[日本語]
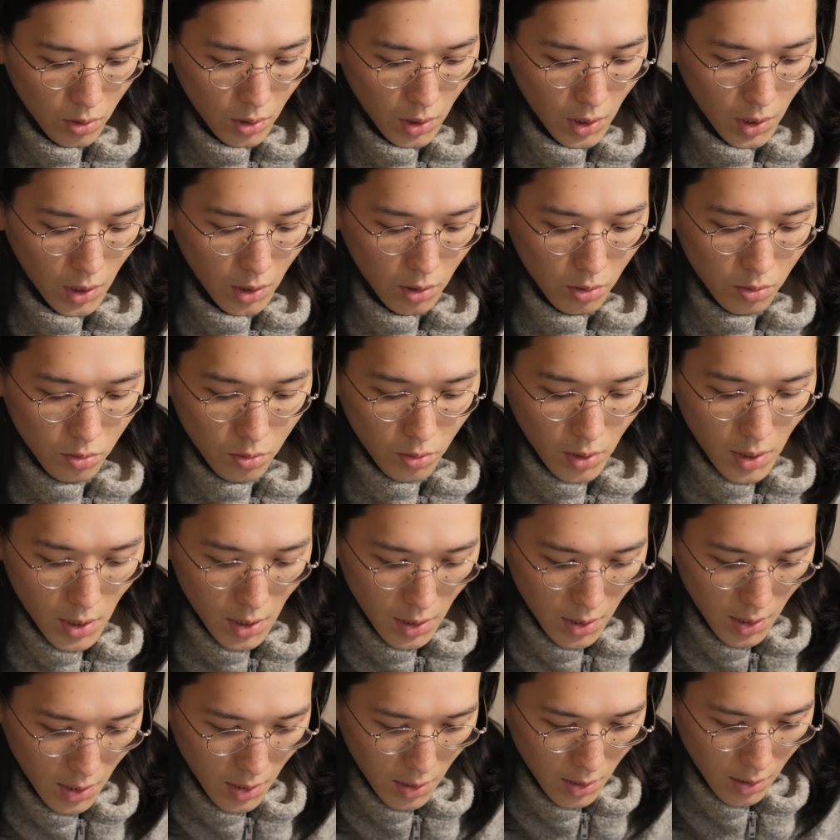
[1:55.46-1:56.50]
えー、
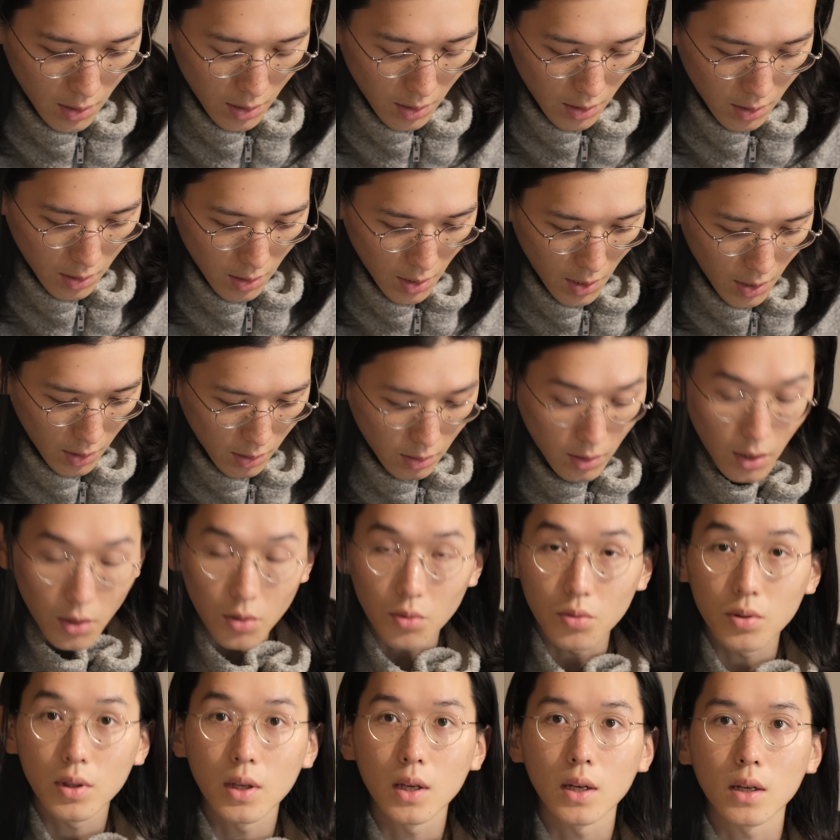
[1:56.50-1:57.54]
グレーがあった
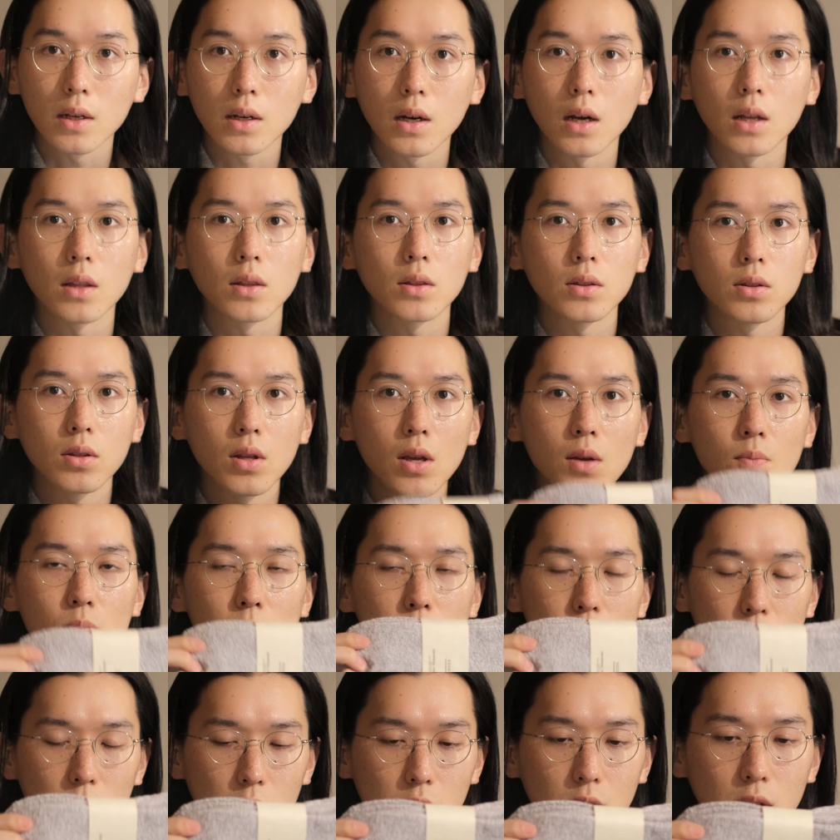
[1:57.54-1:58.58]
ので買って
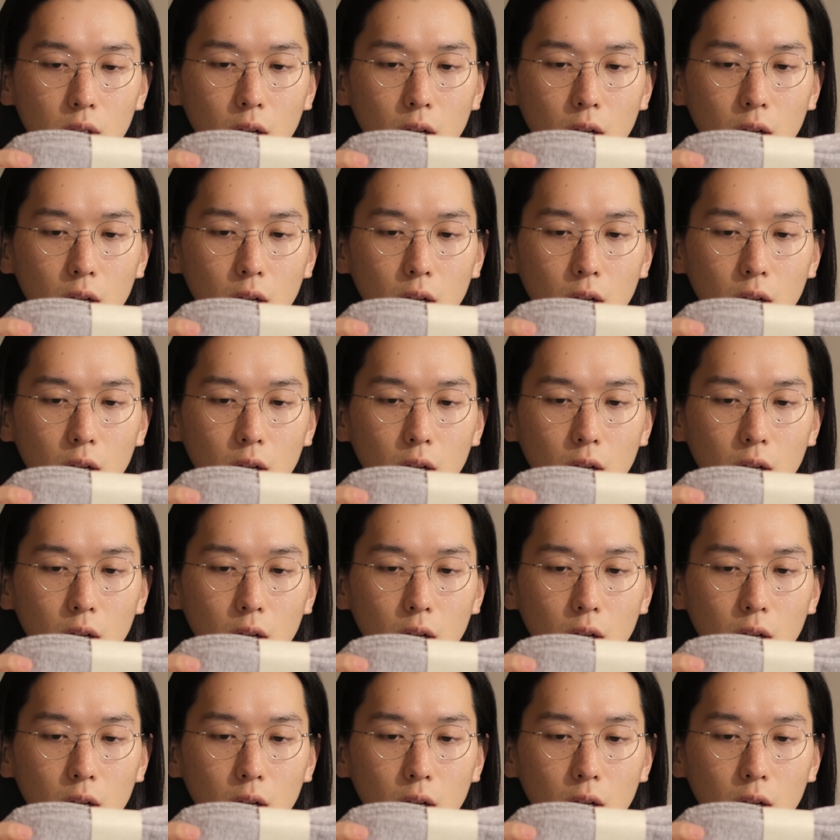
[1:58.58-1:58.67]
みまし